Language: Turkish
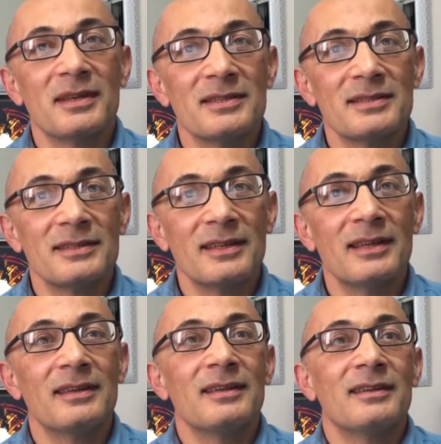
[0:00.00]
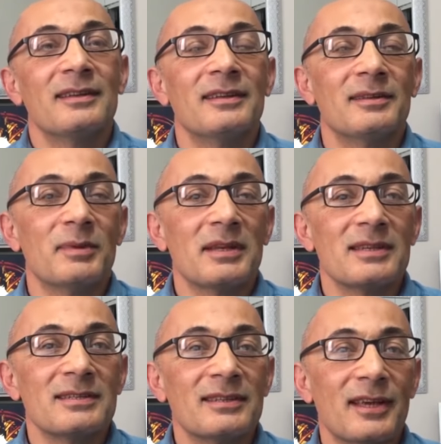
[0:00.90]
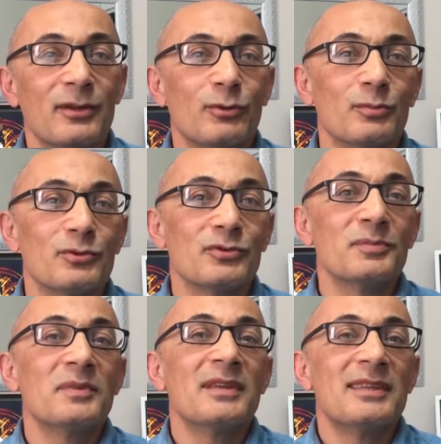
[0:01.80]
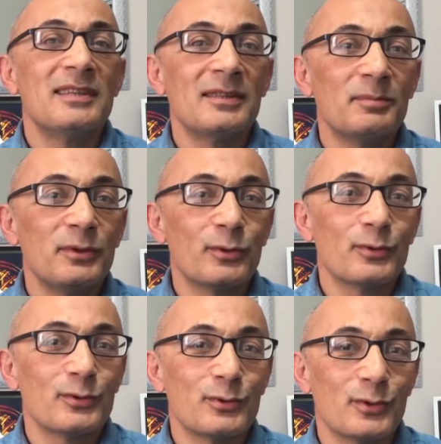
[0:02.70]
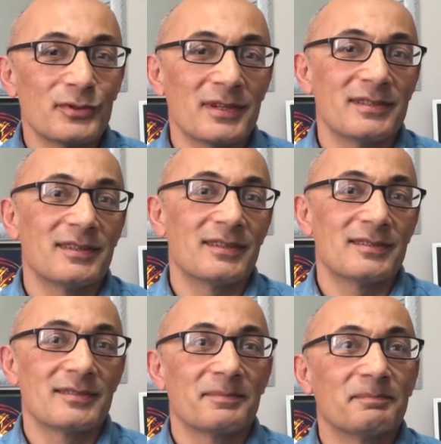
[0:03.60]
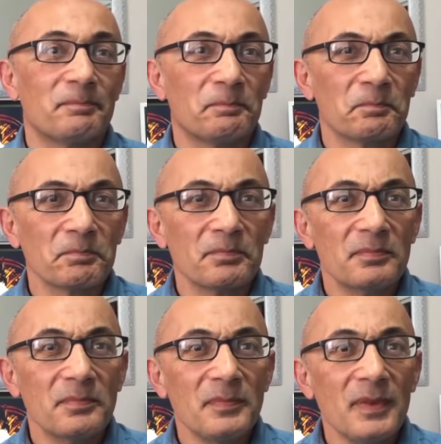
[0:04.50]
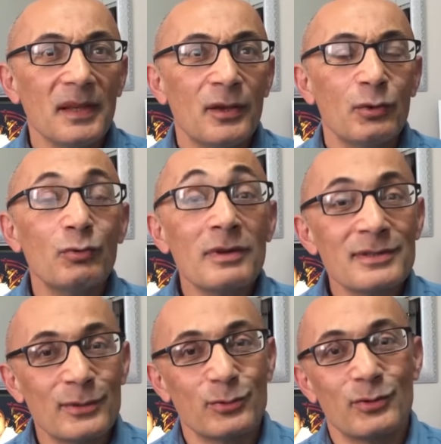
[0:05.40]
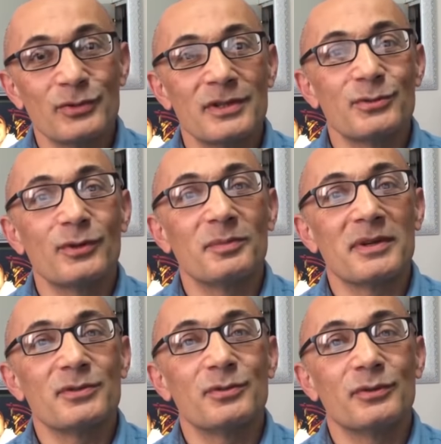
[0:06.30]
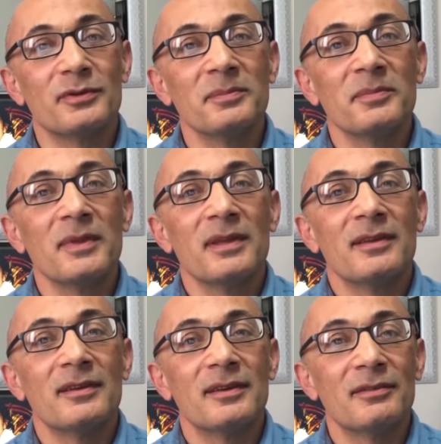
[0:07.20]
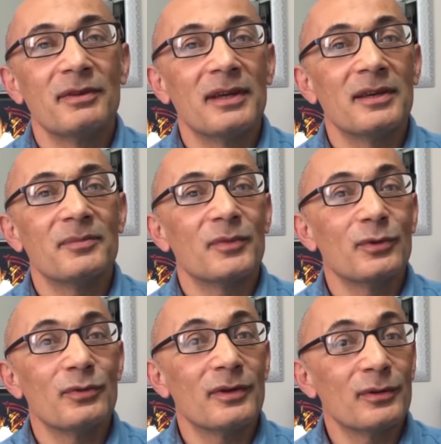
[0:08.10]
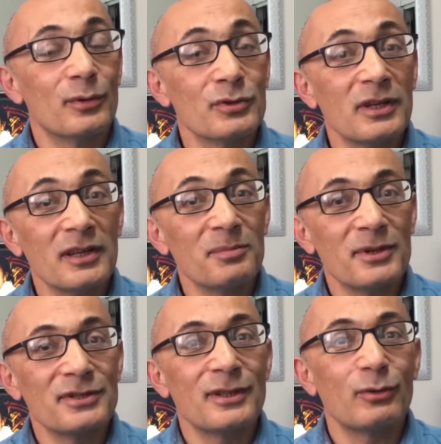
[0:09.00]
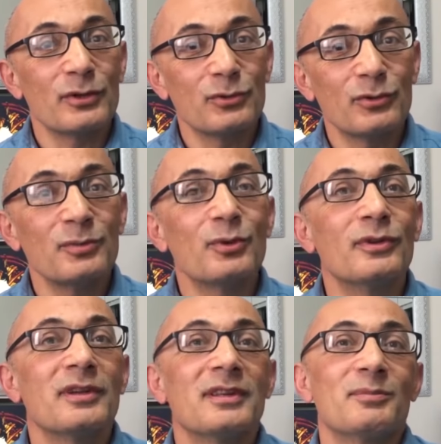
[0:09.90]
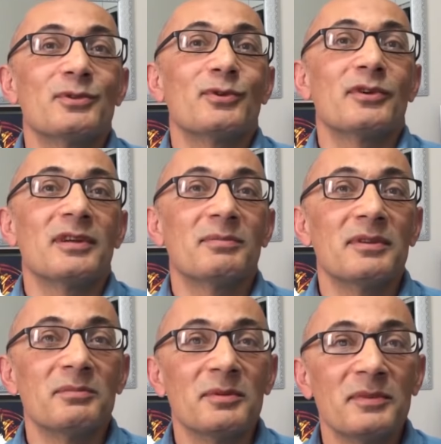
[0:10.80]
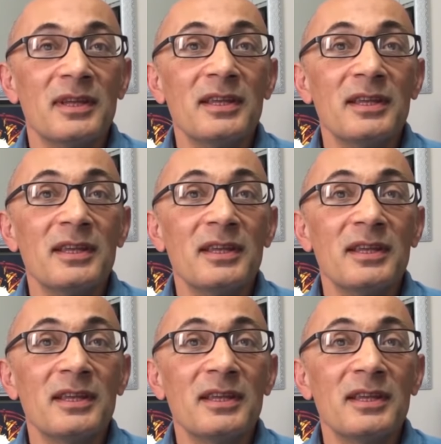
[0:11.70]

Merkezi'nde en merkezine tayin olmuştum. Yıl 1998. Üniversite hocası olmak istiyordum e, ve e, hocaların peşinde dolaşıyordum ki onlardan bir şey öğrenebilir miyim diye.